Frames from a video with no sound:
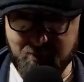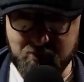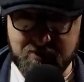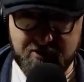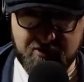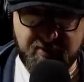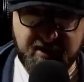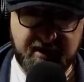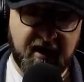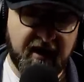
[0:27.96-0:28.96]
путают
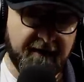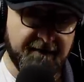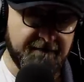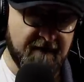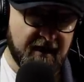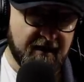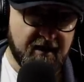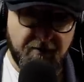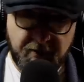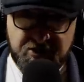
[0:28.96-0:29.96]
берега.
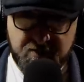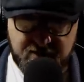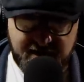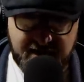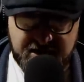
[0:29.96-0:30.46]
Им почему-то